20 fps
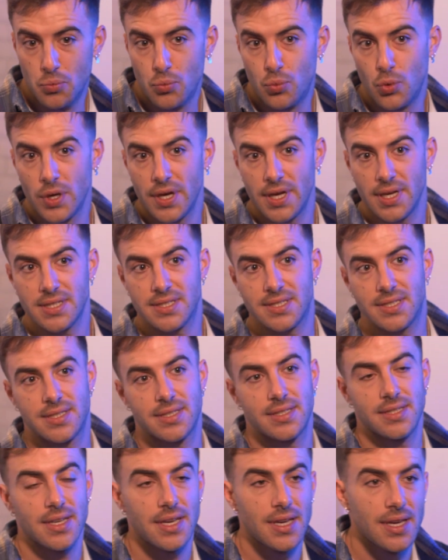
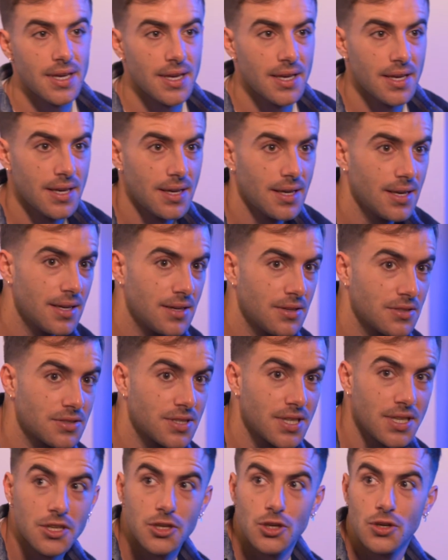Pues eh, no
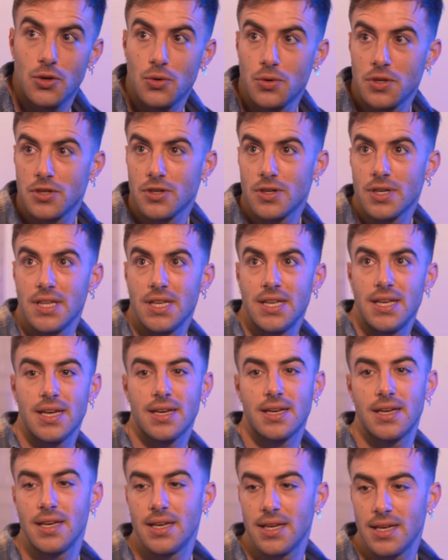sé, yo lo único que
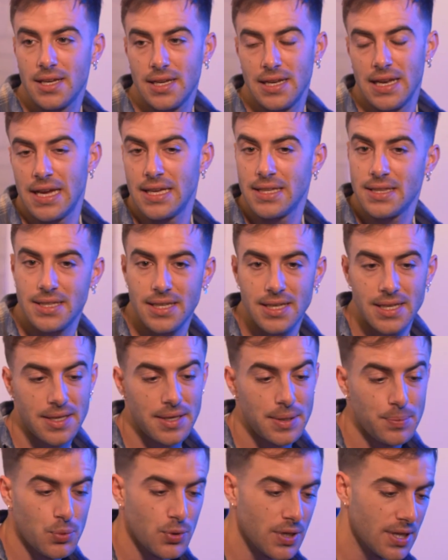diría es que la
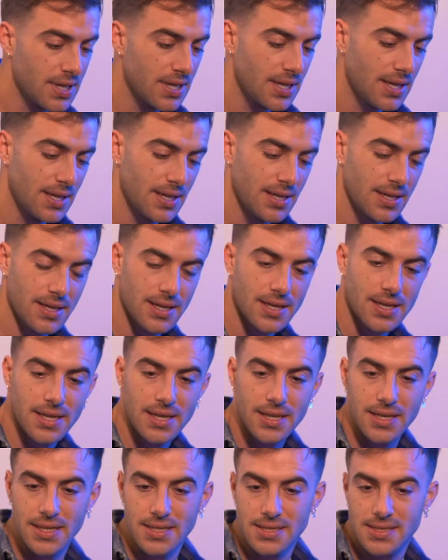gente pues
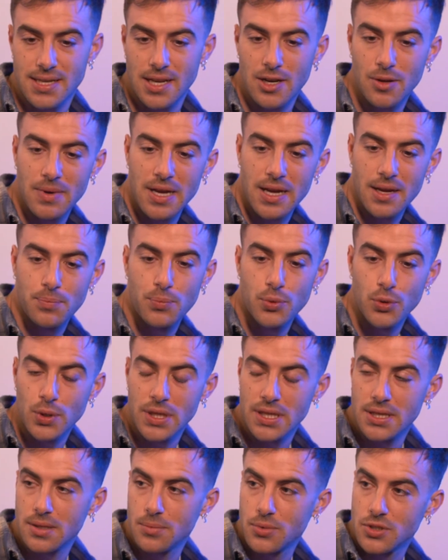que, que, sea lo más
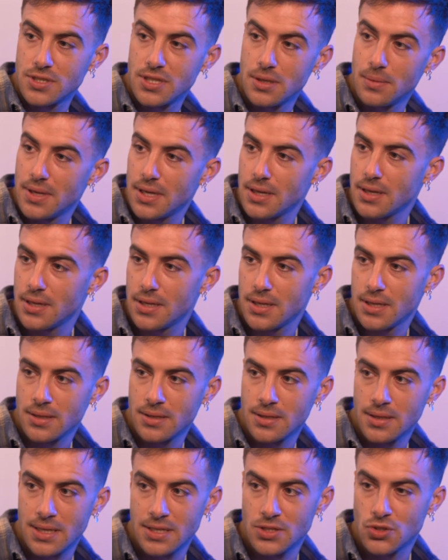prudente posible
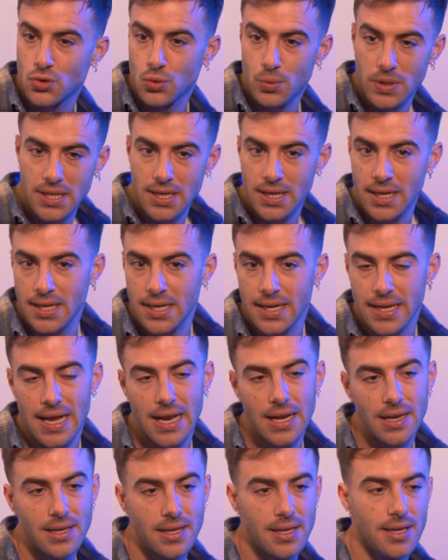en, su vida en
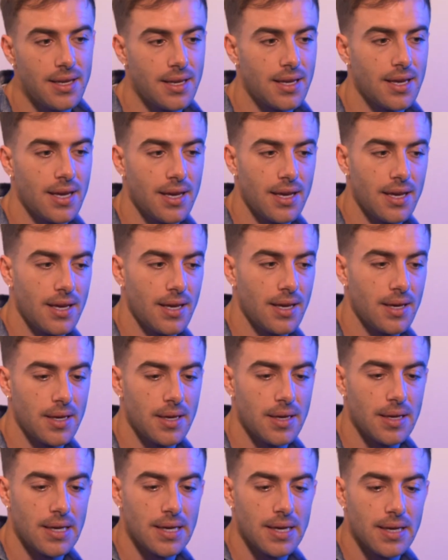general y
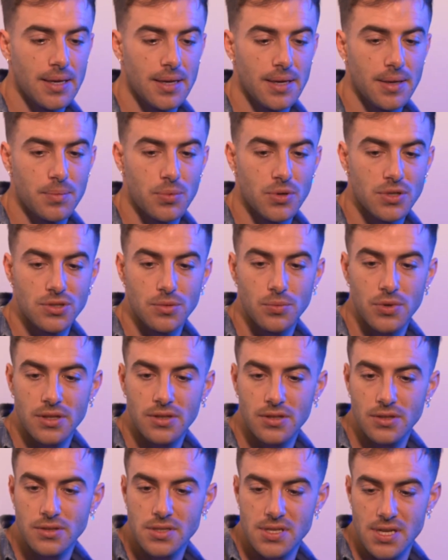que por
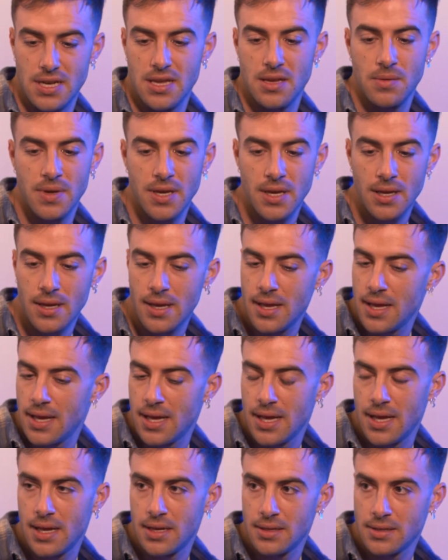supuesto se animen
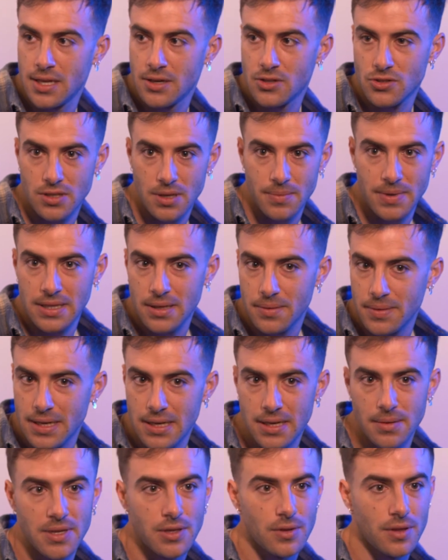a, ya no solamente a
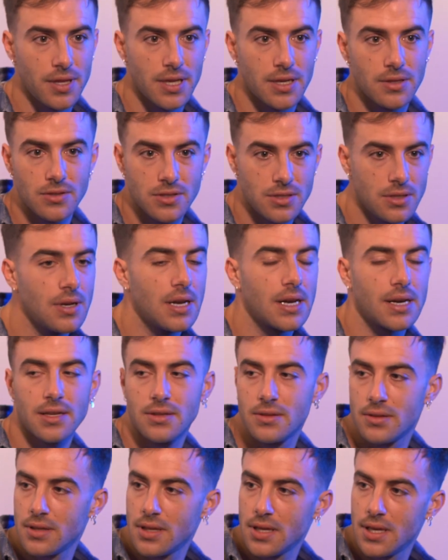venir a mi concierto, sino al
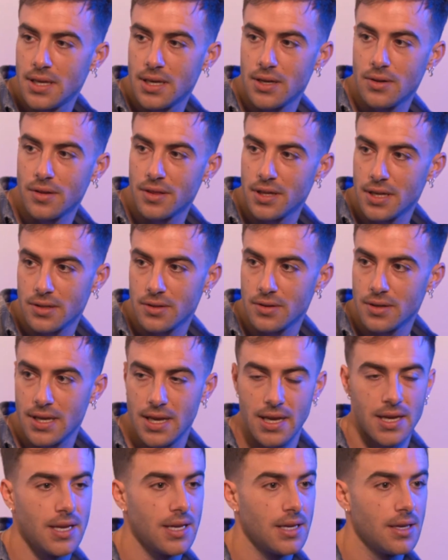resto de conciertos
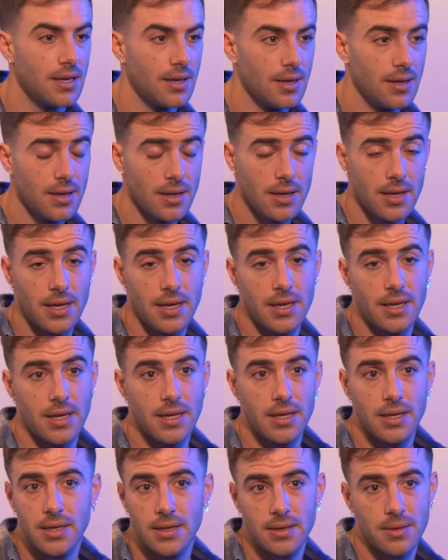que hay,
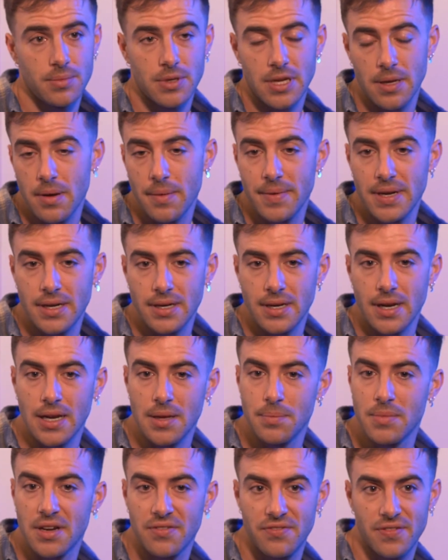eh, que va a haber en
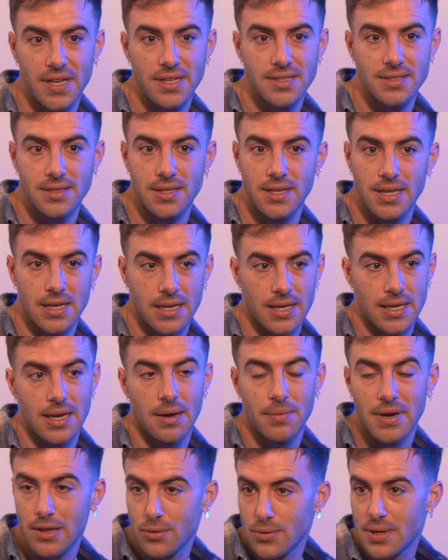el Inverfest y que
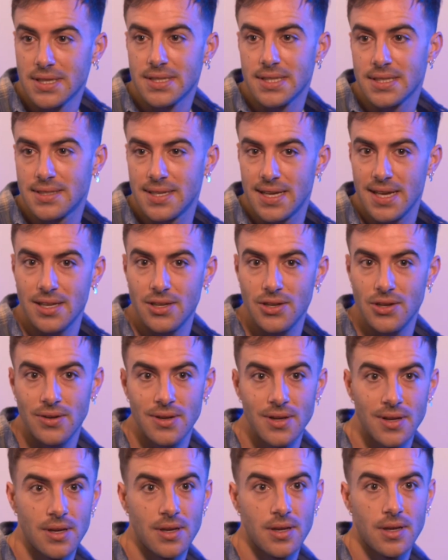habrá durante este año,
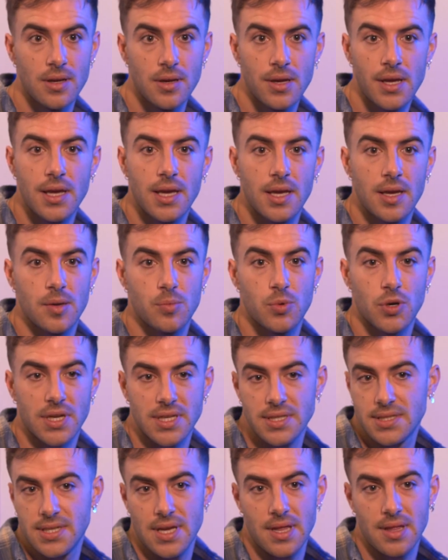eh,
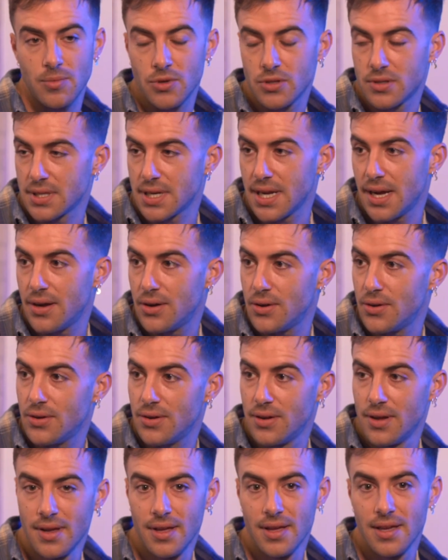porque se ha
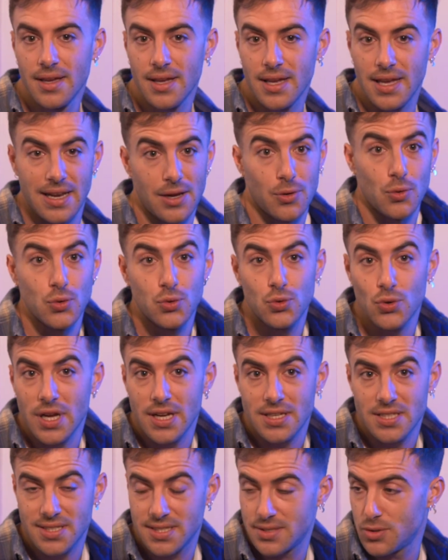demostrado que la
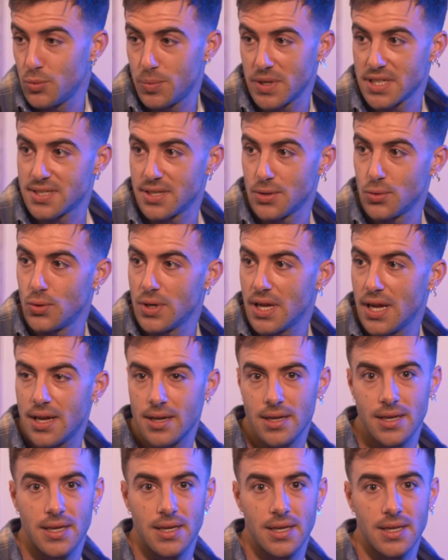cultura es súper
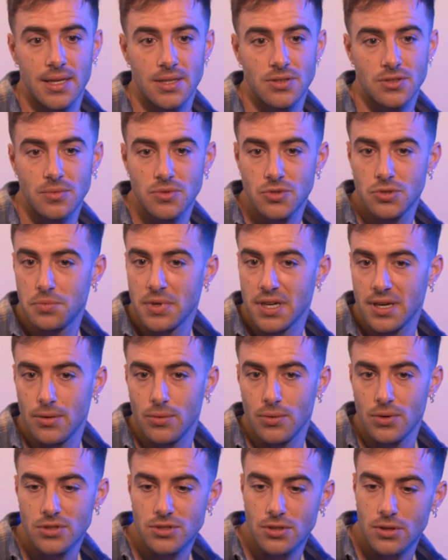segura, que somos súper
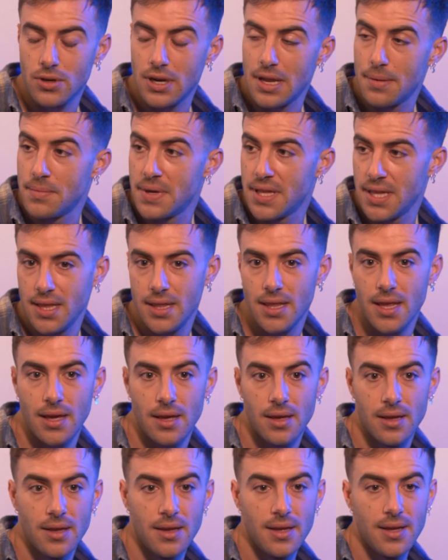rigurosos con las medidas